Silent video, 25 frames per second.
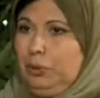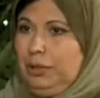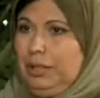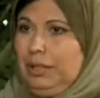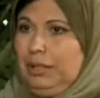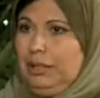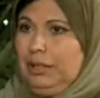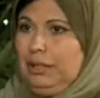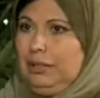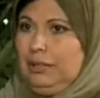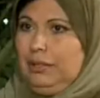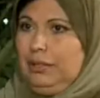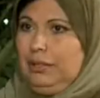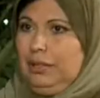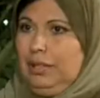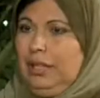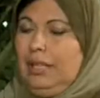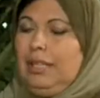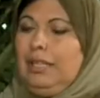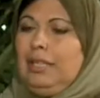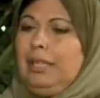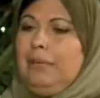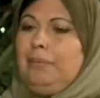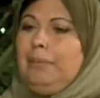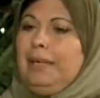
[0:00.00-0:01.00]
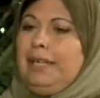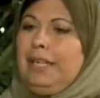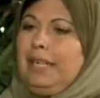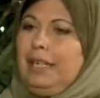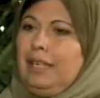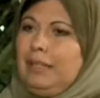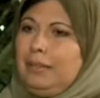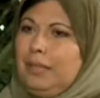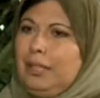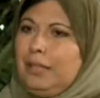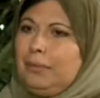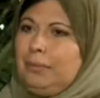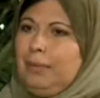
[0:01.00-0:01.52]
البوديري نعم. لما
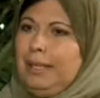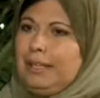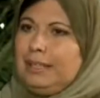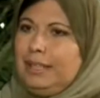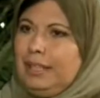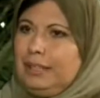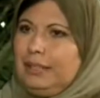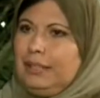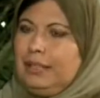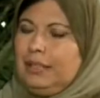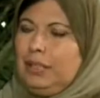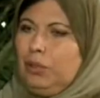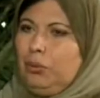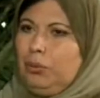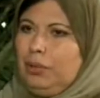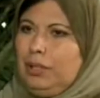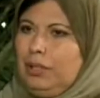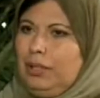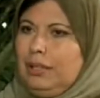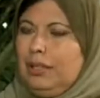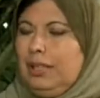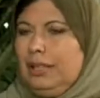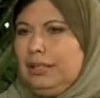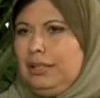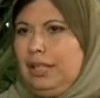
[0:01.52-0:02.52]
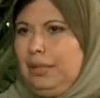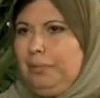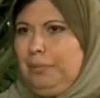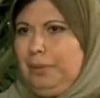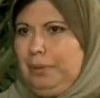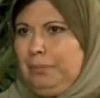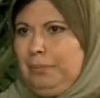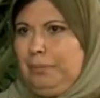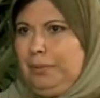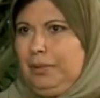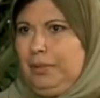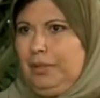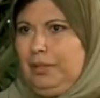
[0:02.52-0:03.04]
كانت بعثتني دورات للترميم